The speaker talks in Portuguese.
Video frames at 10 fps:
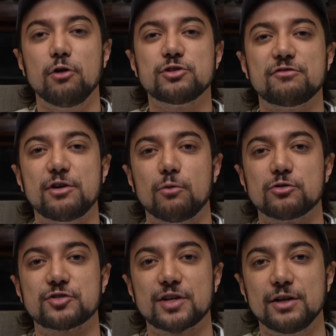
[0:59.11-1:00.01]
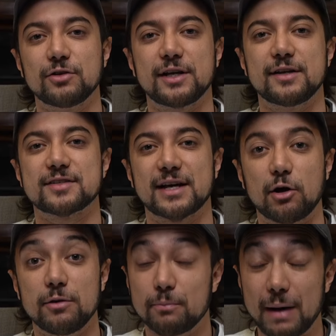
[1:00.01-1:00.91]
Eu já venho mostrando aqui nesse
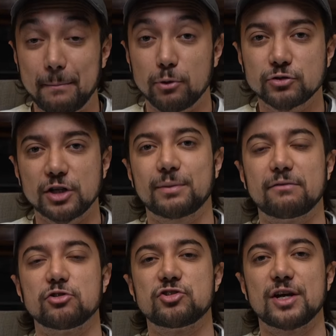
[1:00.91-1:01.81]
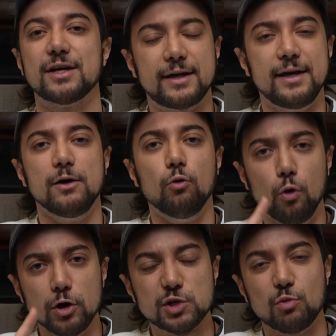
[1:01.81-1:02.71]
canal e apontando para você que o
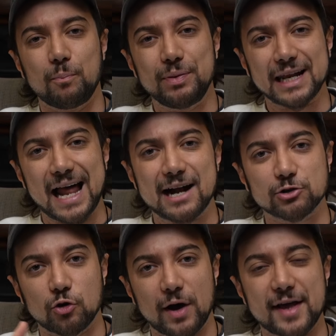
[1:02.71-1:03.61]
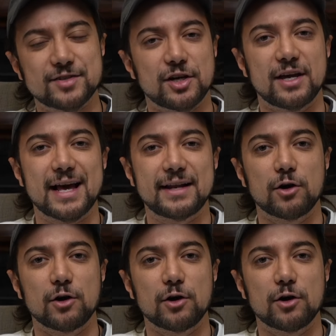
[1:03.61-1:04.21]
último pilar do Oeste que querem